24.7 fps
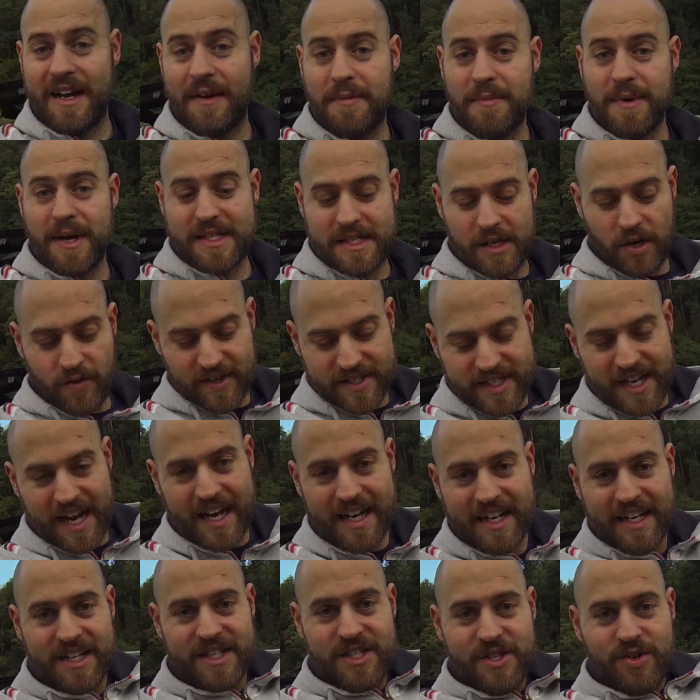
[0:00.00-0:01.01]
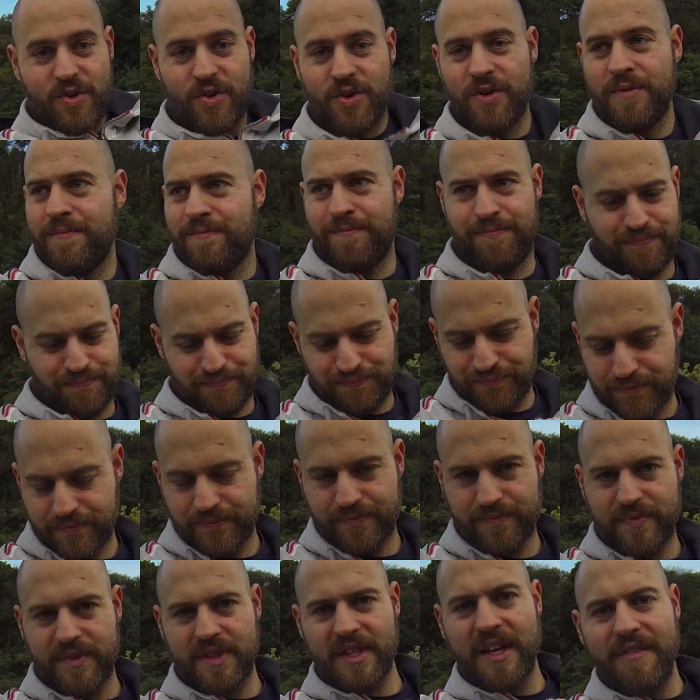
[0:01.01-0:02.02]
habe ich mir jetzt auch was angezogen.
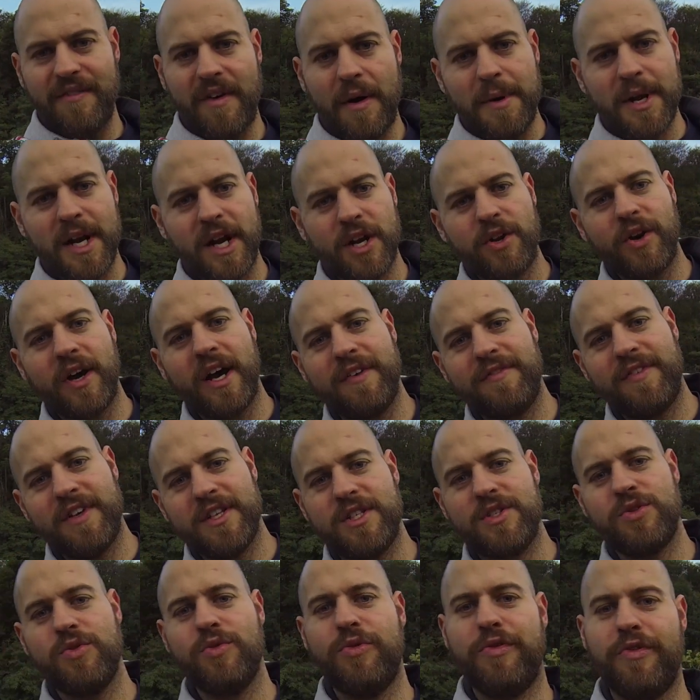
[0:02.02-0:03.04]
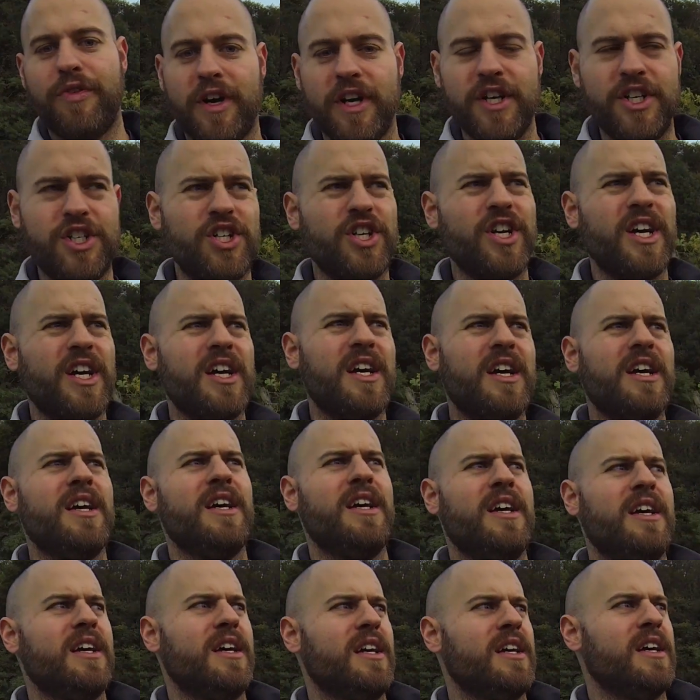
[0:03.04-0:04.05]
War mir dann noch etwas zu frisch.
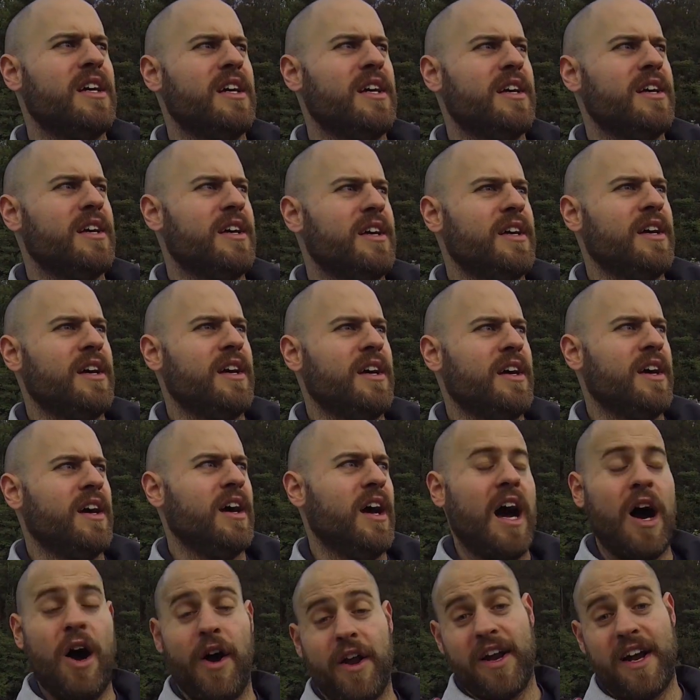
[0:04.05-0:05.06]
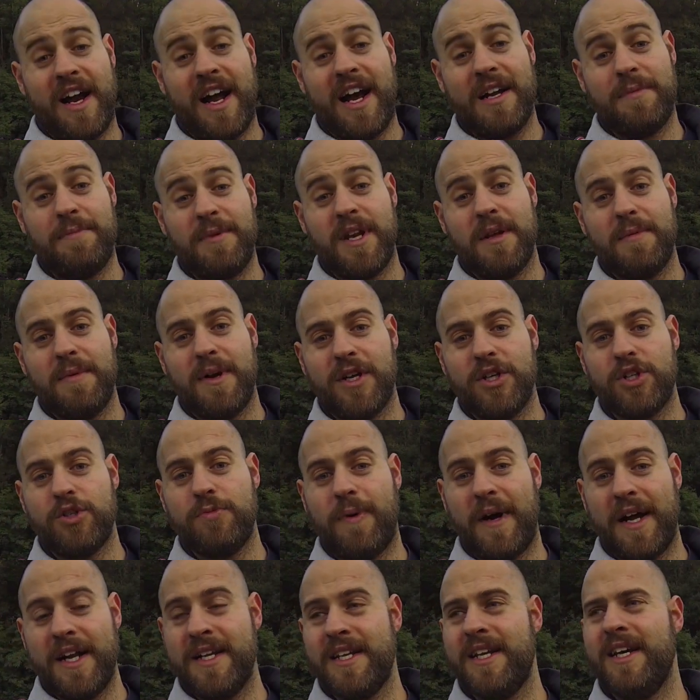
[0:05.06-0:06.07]
Ja, heute Nacht bin ich mal
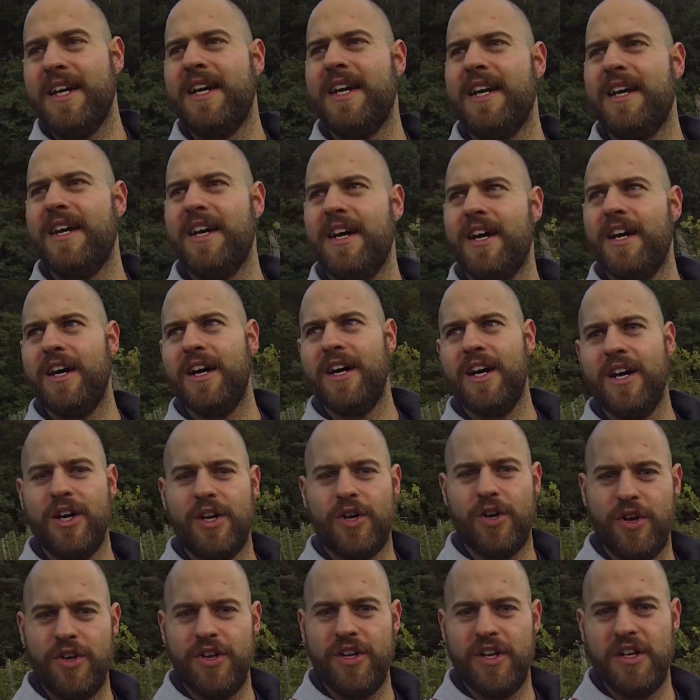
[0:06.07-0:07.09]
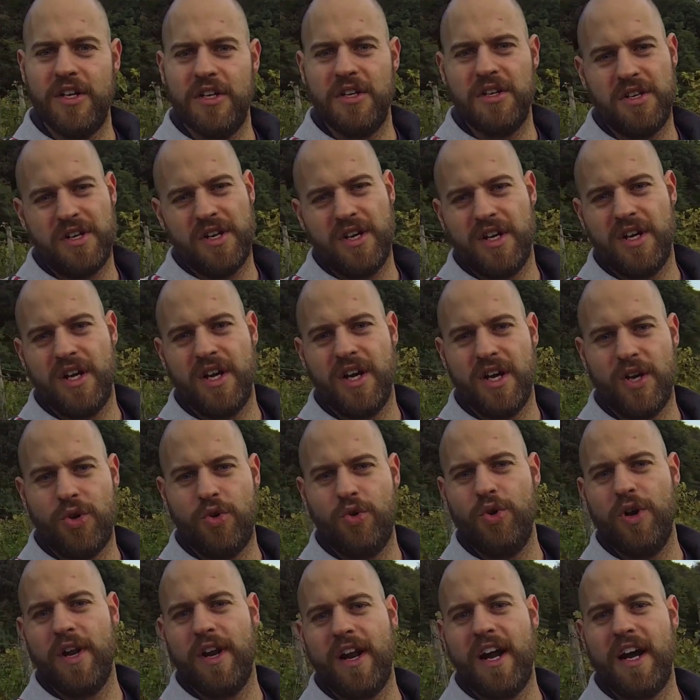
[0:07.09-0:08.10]
gespannt. Äh, könnte eine
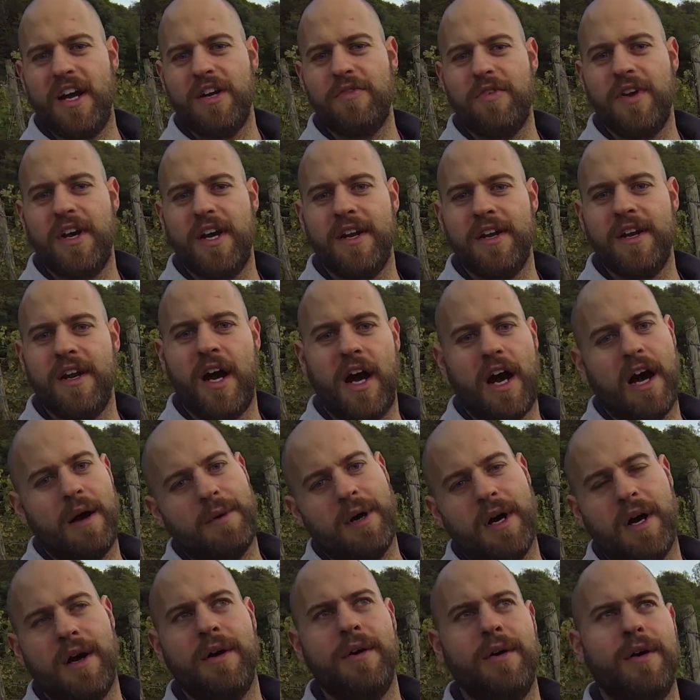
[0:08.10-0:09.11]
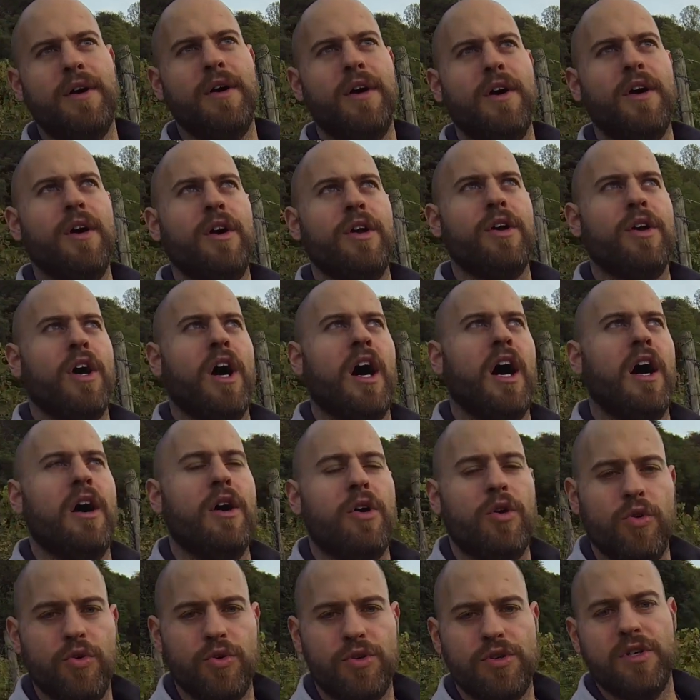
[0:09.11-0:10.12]
kühle Nacht werden, aber ja,
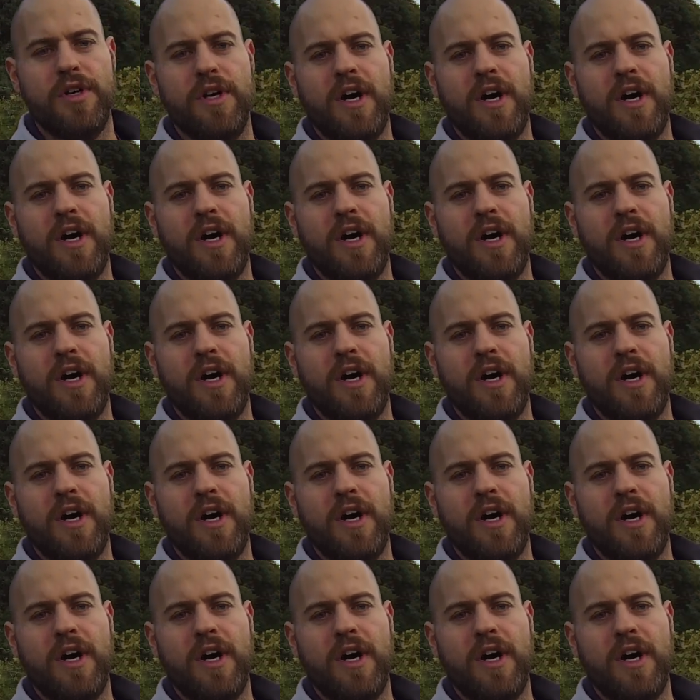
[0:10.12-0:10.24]
gut,